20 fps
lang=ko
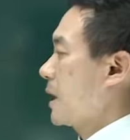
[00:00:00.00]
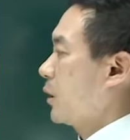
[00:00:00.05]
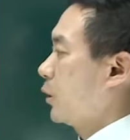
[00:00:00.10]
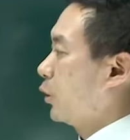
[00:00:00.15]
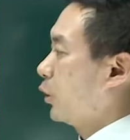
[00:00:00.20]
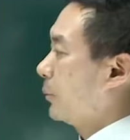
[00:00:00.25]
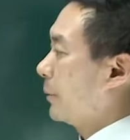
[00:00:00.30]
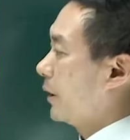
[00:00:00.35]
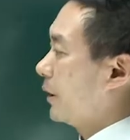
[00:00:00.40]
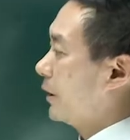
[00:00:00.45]

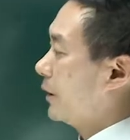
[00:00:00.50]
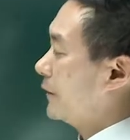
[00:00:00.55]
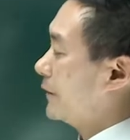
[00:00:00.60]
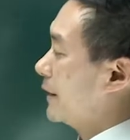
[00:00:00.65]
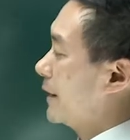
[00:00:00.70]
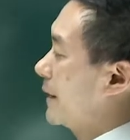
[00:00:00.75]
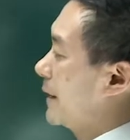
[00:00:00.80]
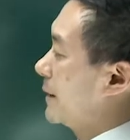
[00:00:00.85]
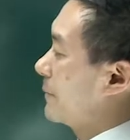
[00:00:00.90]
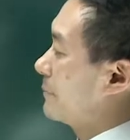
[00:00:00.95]
5번
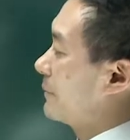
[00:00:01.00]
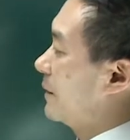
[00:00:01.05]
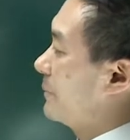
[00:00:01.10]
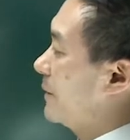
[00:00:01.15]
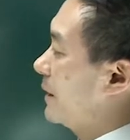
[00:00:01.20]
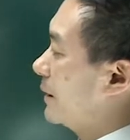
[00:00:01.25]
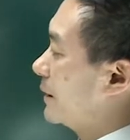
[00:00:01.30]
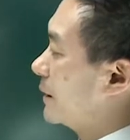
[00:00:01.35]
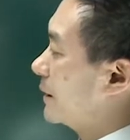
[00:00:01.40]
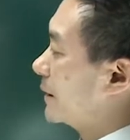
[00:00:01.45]

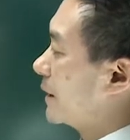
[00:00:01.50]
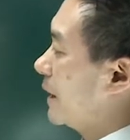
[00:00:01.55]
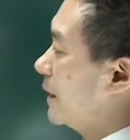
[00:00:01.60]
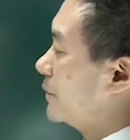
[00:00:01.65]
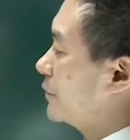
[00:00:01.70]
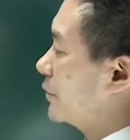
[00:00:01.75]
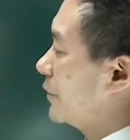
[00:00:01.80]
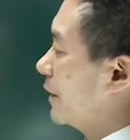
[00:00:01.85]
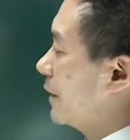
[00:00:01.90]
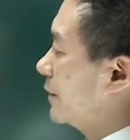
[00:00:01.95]
매매계약
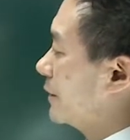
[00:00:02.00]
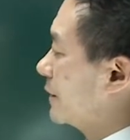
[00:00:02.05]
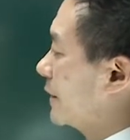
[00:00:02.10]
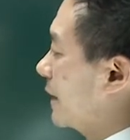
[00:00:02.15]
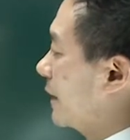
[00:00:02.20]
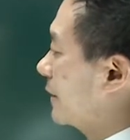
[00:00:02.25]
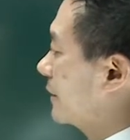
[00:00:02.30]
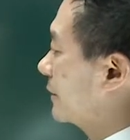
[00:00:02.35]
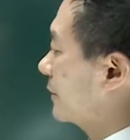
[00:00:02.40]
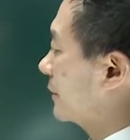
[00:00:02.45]
해지로 인해
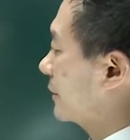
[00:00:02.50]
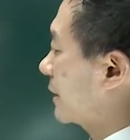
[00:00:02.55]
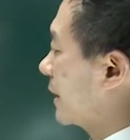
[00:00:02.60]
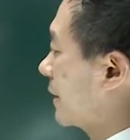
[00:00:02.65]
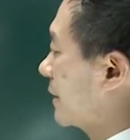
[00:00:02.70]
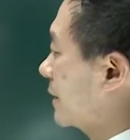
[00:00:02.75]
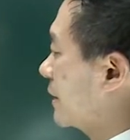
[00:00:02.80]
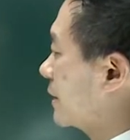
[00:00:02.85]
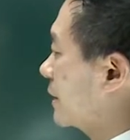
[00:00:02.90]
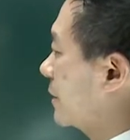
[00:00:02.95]
양
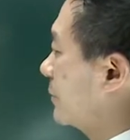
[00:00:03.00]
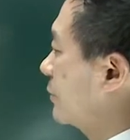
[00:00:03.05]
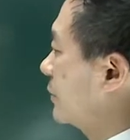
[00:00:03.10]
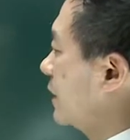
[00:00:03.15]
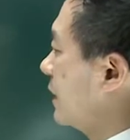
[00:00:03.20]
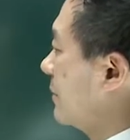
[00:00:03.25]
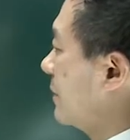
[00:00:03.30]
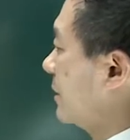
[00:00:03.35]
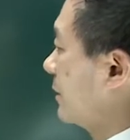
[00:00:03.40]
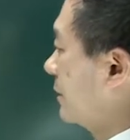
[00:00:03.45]
당사자
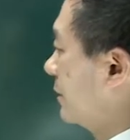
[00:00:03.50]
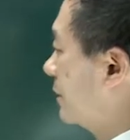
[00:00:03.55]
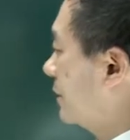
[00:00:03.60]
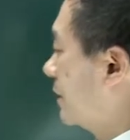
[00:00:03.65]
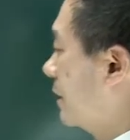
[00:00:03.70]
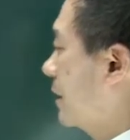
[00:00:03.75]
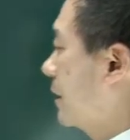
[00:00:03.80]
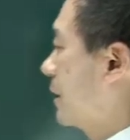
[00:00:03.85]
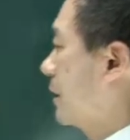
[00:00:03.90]
부담하는